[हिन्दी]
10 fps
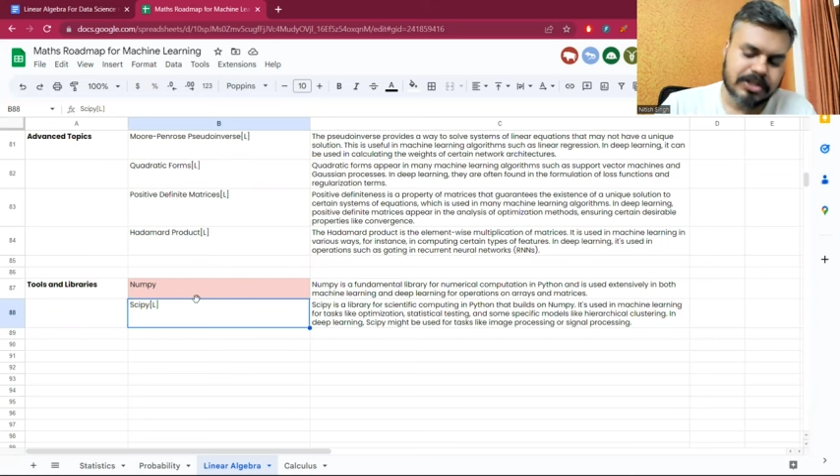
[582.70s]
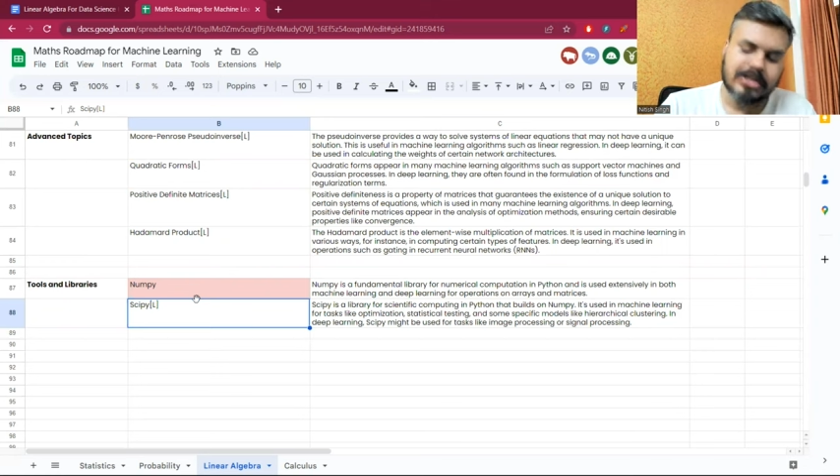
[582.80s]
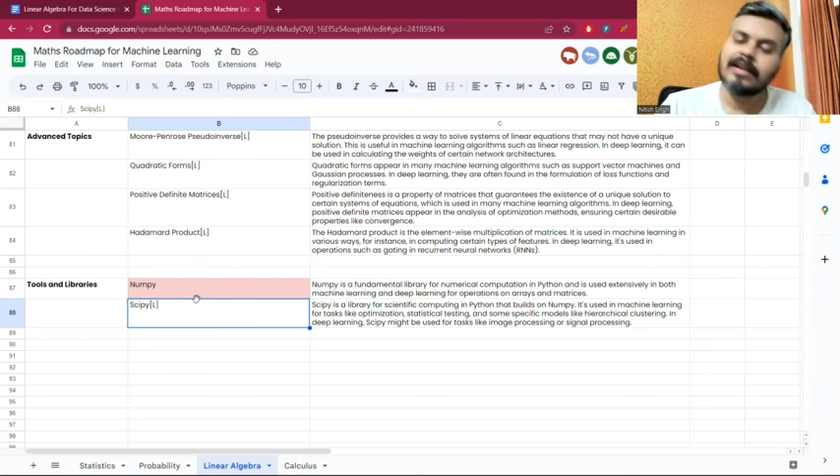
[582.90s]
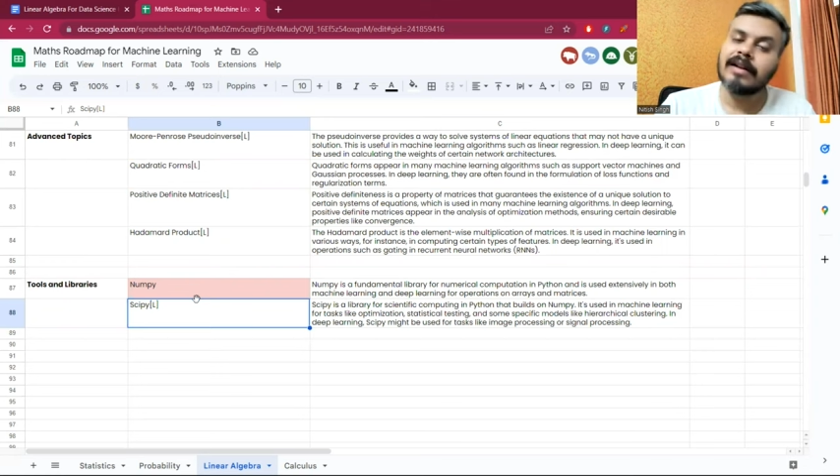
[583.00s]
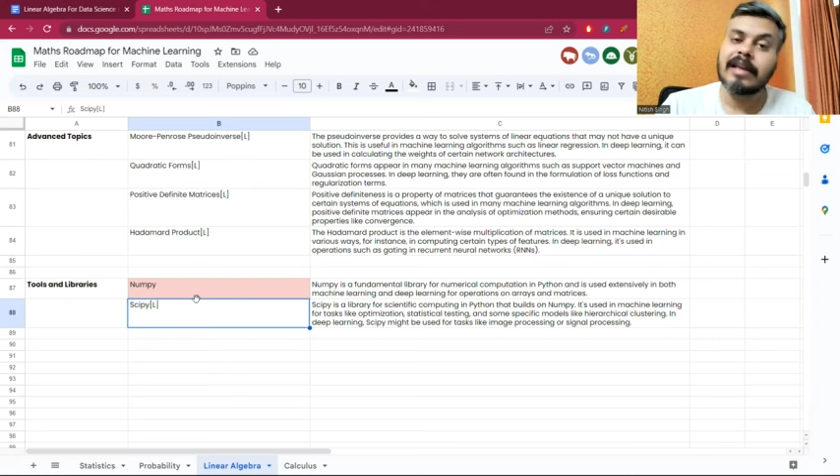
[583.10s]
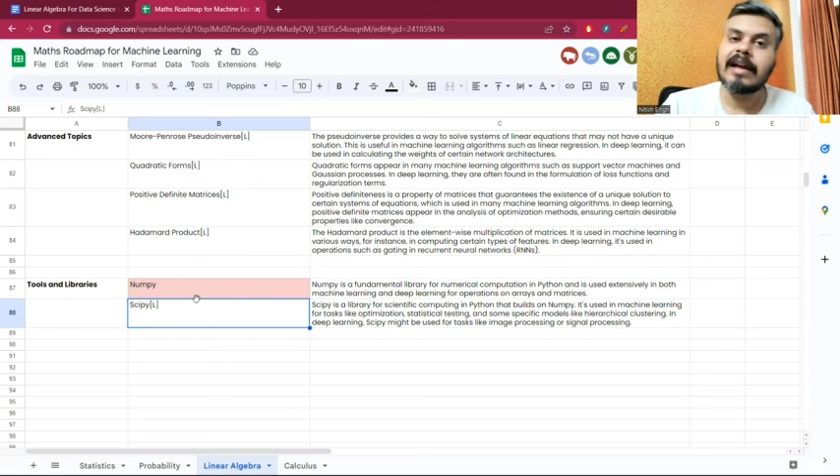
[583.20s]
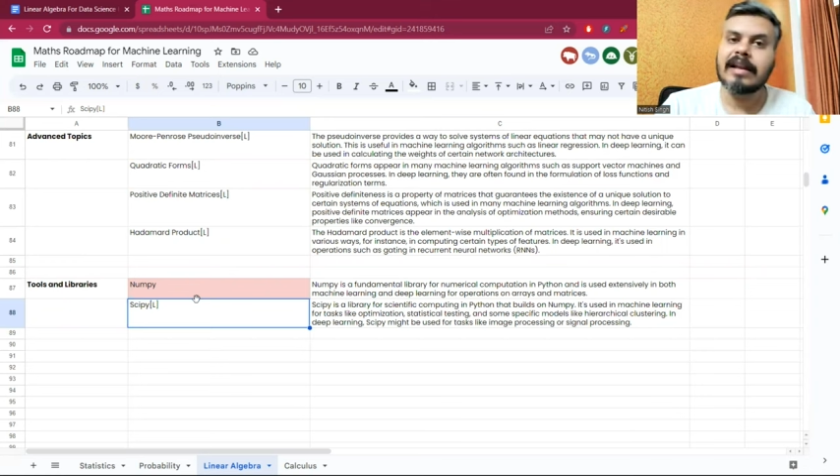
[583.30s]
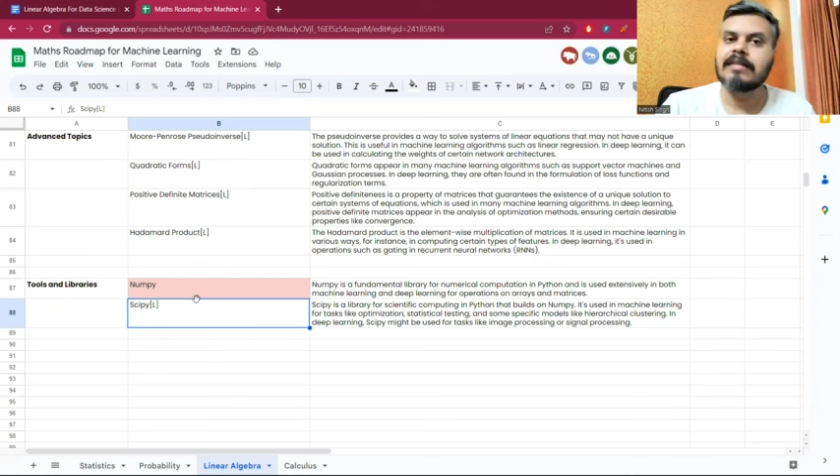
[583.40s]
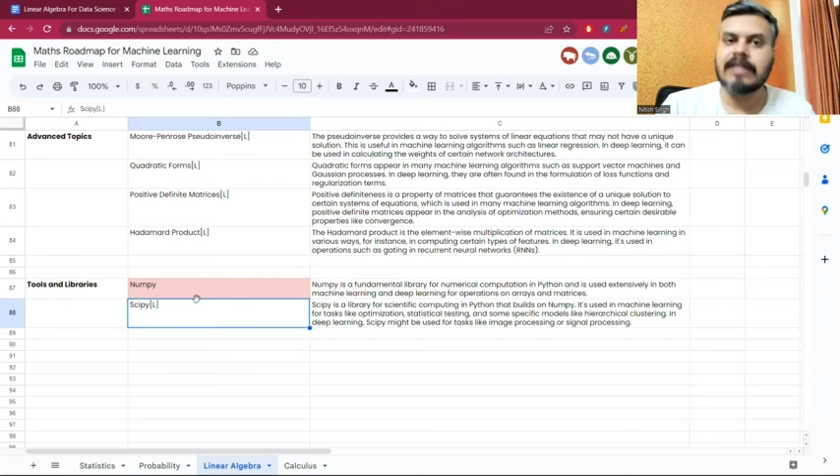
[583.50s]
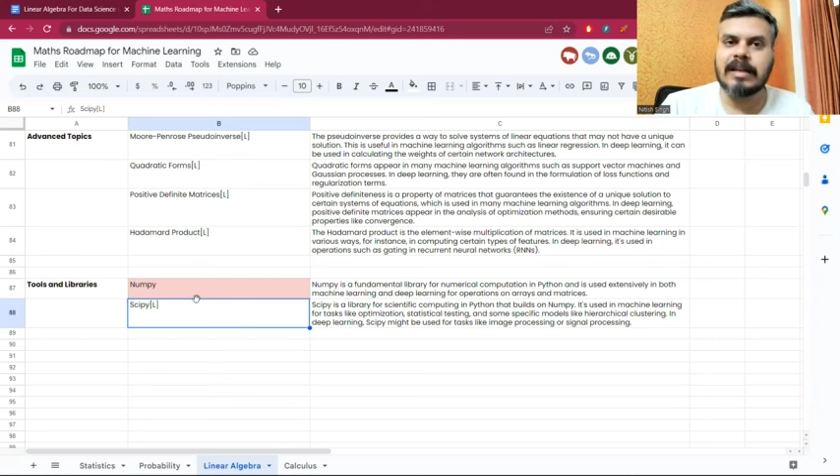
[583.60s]
machine learning
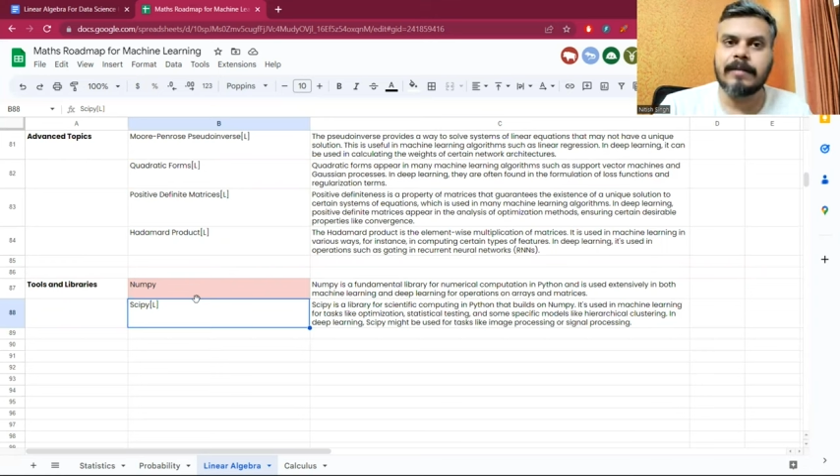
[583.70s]
and deep